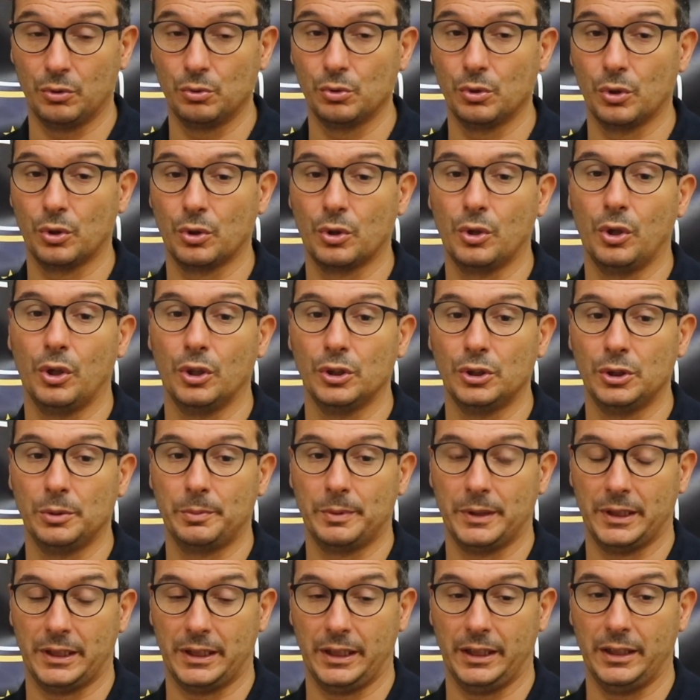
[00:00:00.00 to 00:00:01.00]
un orgoglio
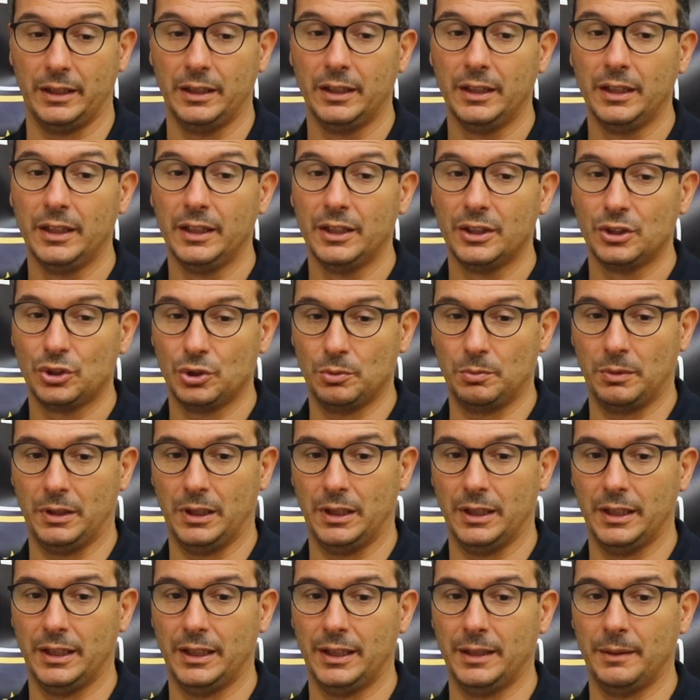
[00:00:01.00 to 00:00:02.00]
perché
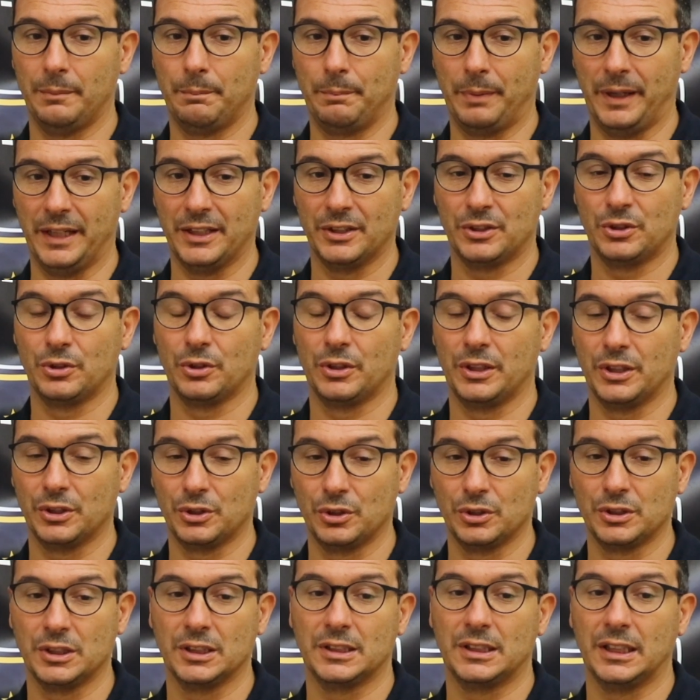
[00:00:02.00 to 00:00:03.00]
insomma eh, penso che
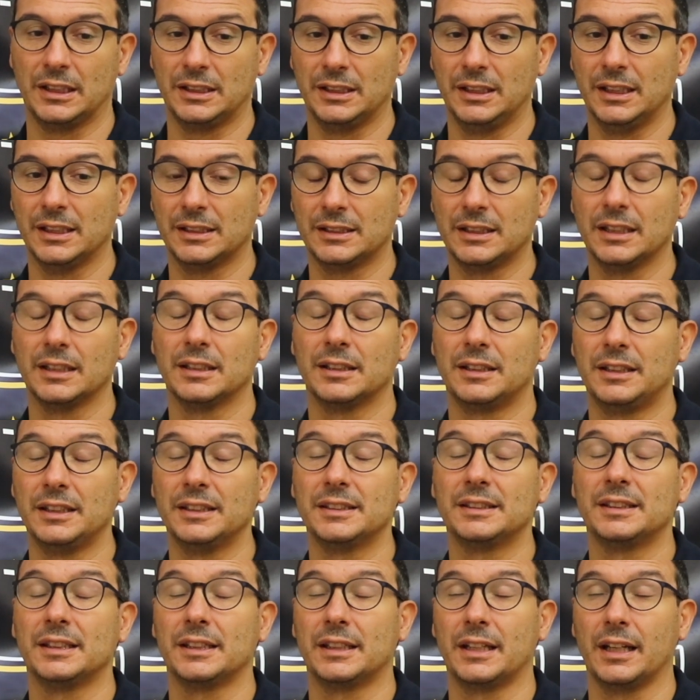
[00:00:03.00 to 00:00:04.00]
società
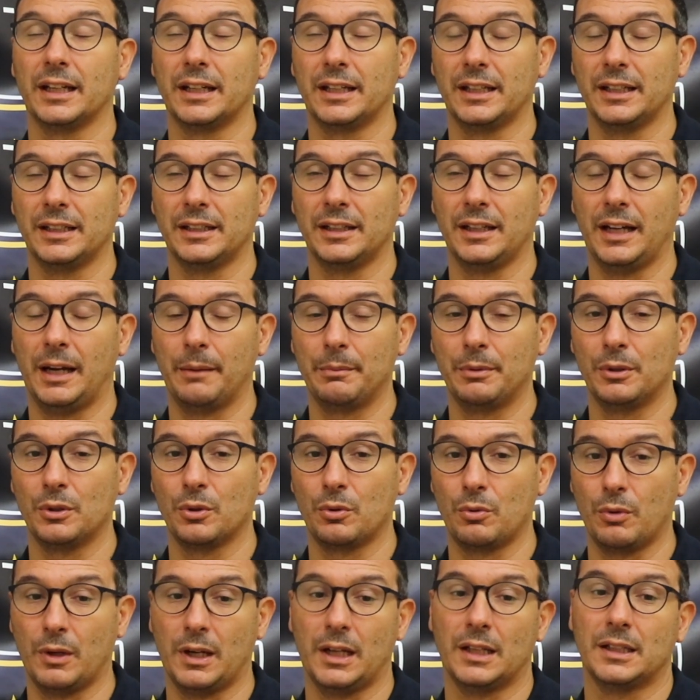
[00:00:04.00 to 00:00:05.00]
dilettantistiche che
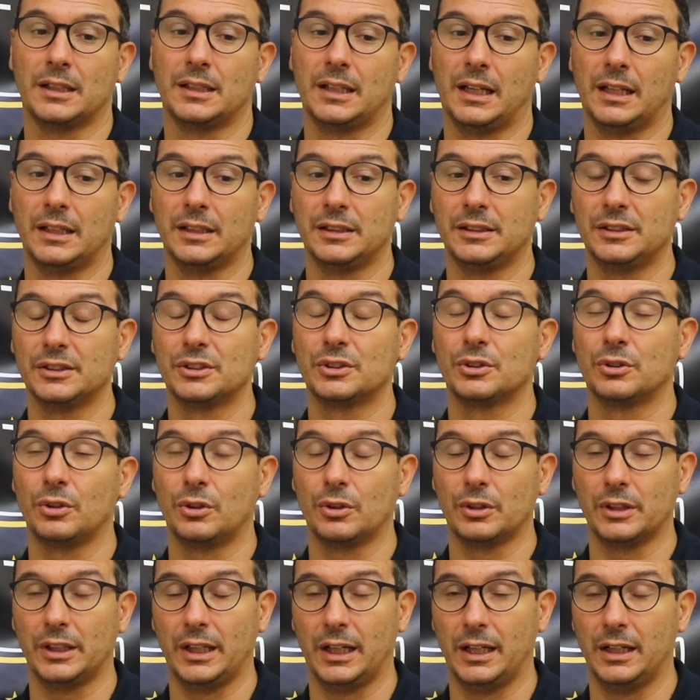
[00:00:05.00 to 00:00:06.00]
abbiano 40 anni di
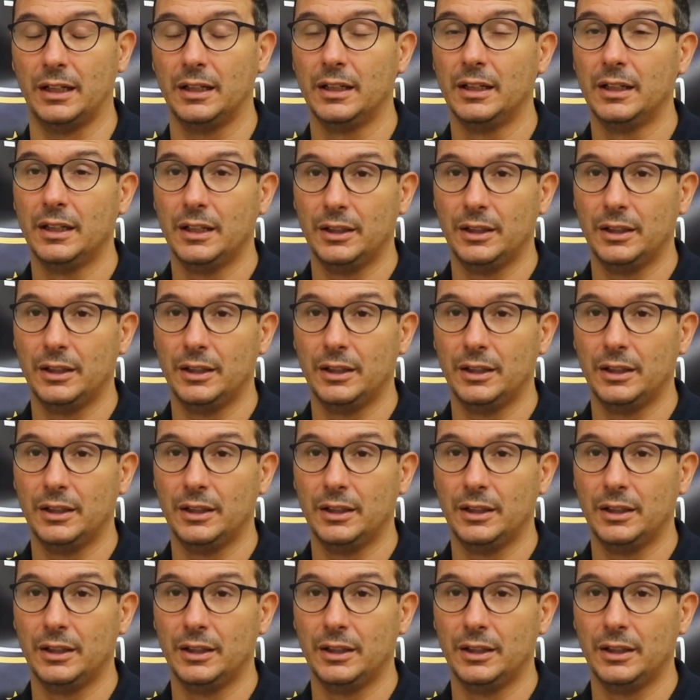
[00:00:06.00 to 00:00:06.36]
storia